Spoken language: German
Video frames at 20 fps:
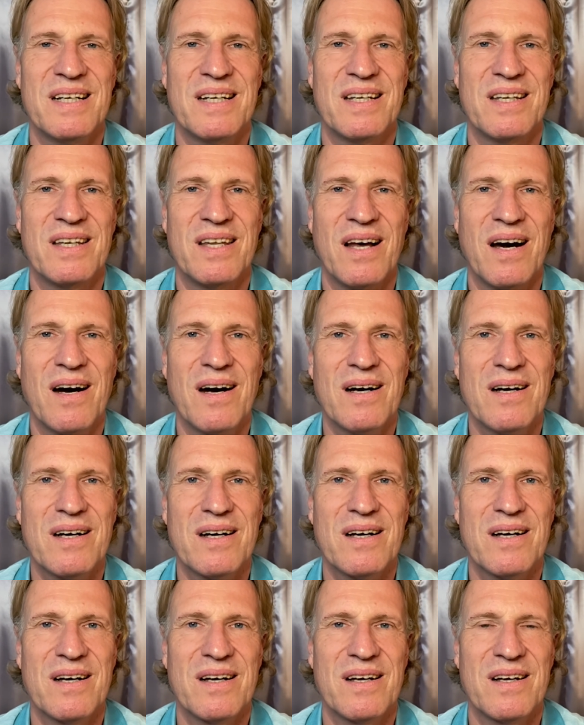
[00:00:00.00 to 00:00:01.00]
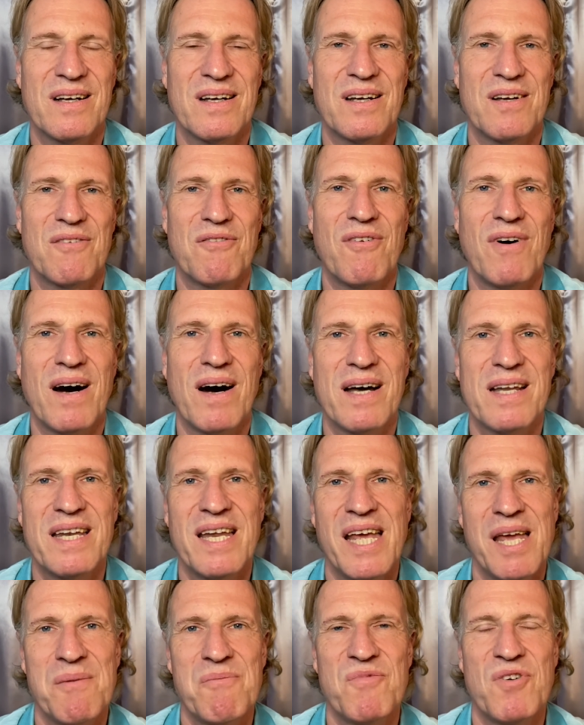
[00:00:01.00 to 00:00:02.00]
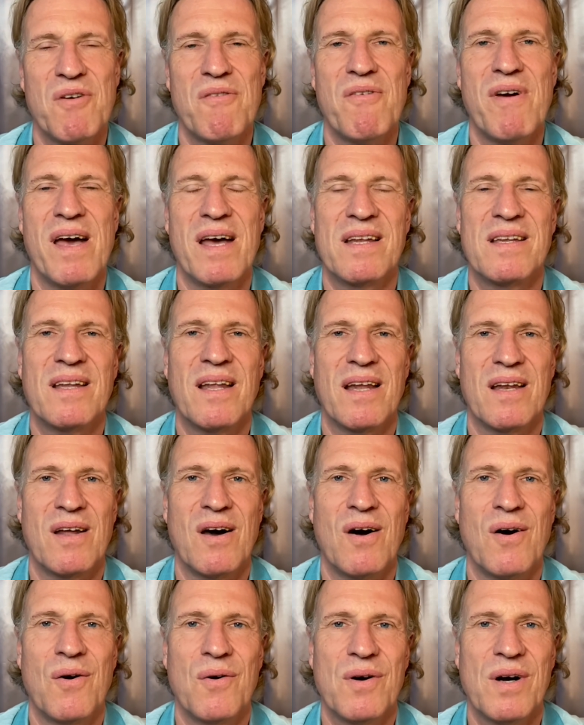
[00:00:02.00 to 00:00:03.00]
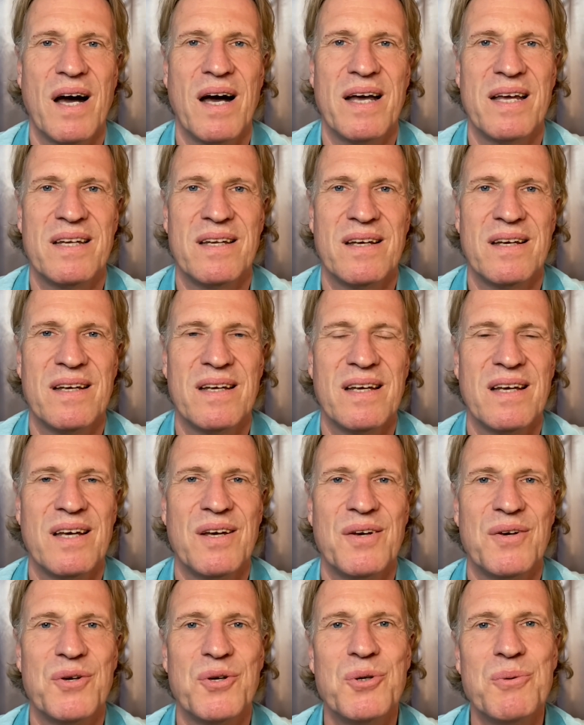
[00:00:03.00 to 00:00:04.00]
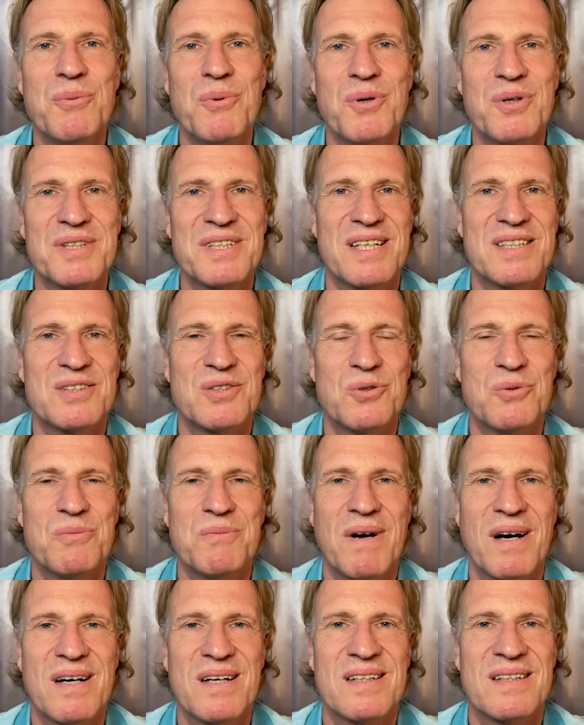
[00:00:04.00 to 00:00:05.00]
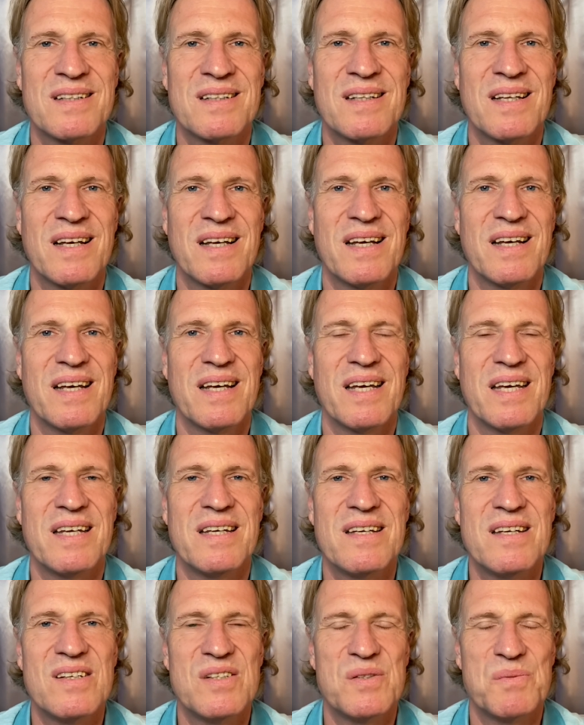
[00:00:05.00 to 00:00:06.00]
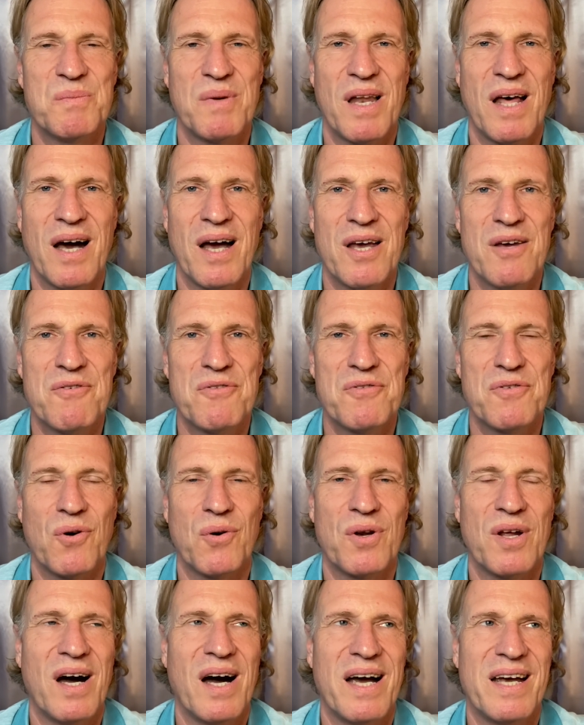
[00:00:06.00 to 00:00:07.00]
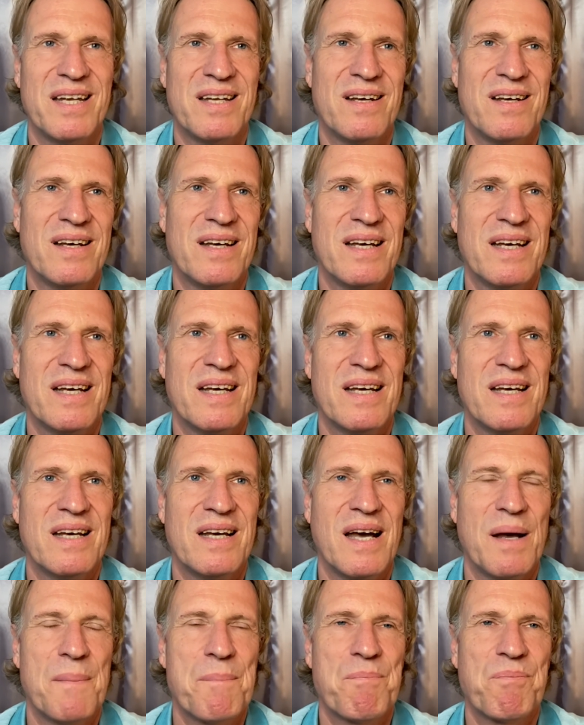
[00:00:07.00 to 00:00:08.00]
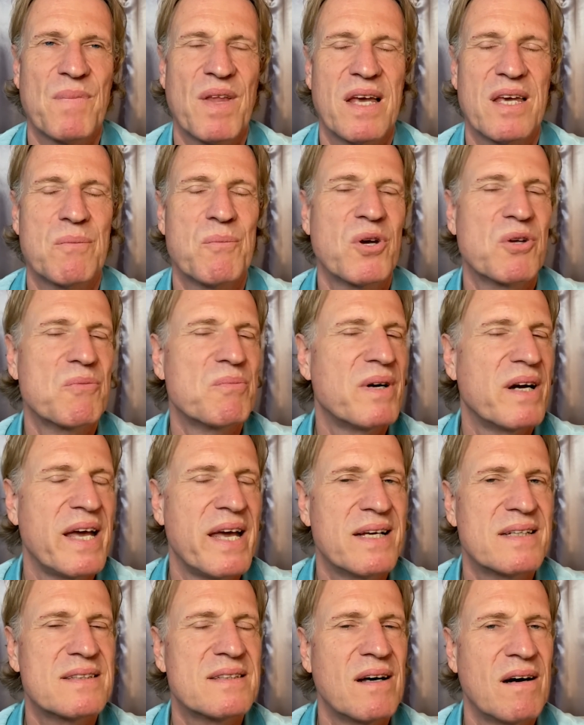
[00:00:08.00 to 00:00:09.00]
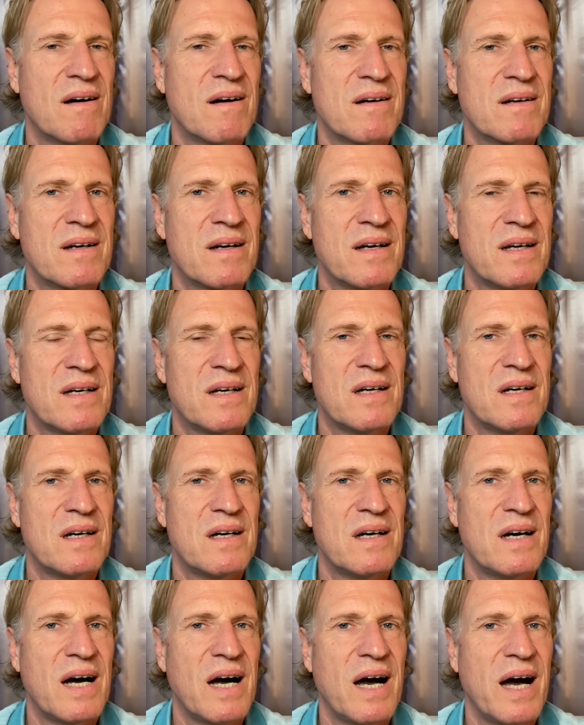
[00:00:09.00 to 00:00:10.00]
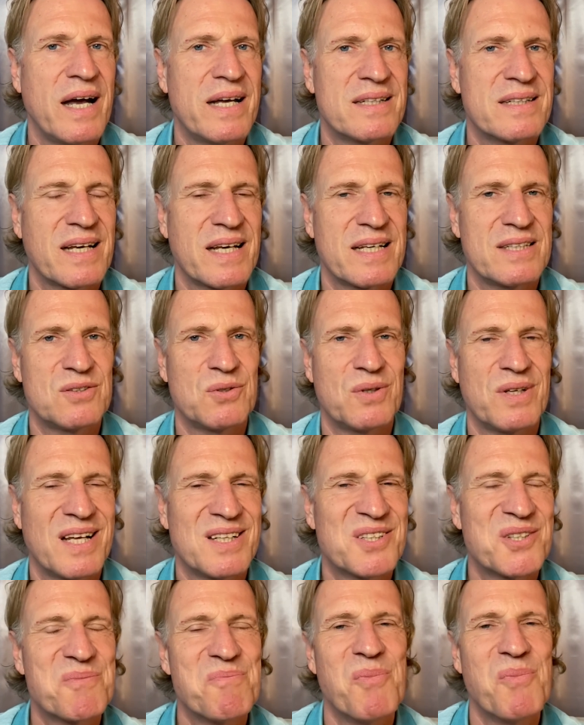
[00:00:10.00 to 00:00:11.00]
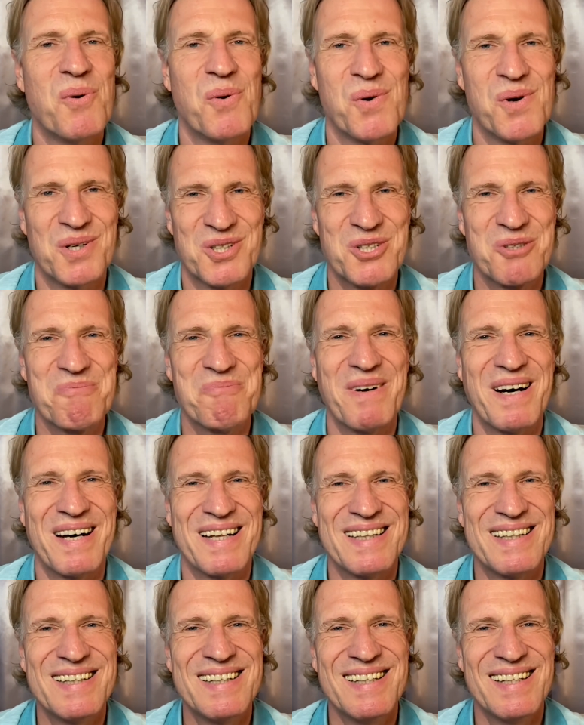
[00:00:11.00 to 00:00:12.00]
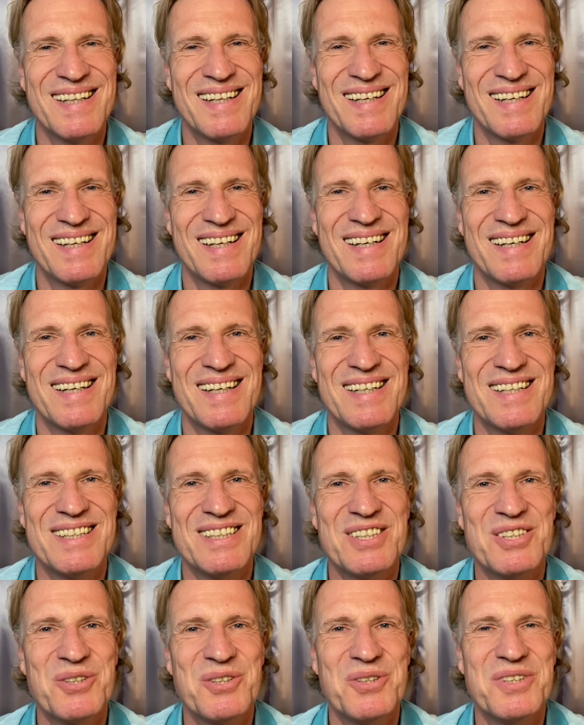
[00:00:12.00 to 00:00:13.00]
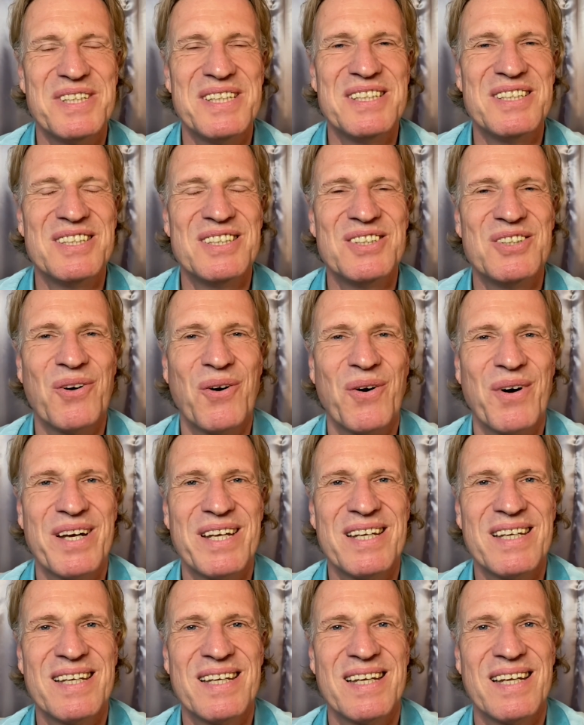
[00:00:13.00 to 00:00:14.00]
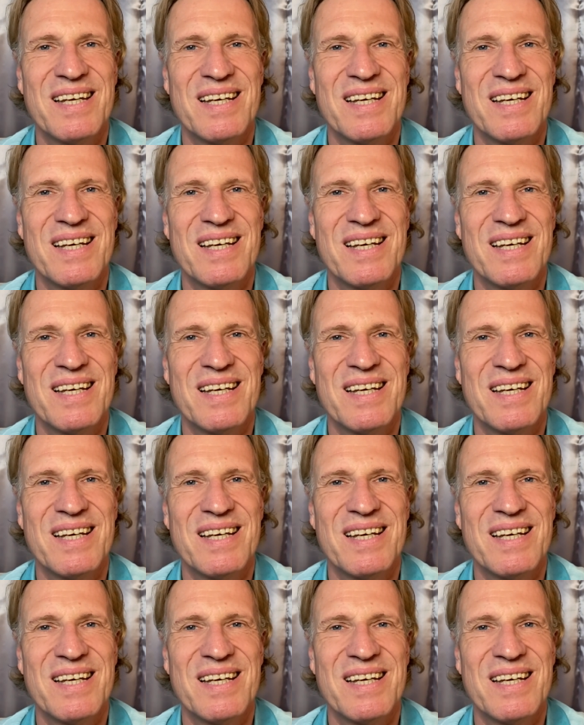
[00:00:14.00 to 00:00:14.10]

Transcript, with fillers: nachwahrnehmen. Wir werden dann auch eine Übung dazu machen in diesem Live oder eine, ich möchte mal eher sagen, einen Resonanzbogen spannen zu diesen neuen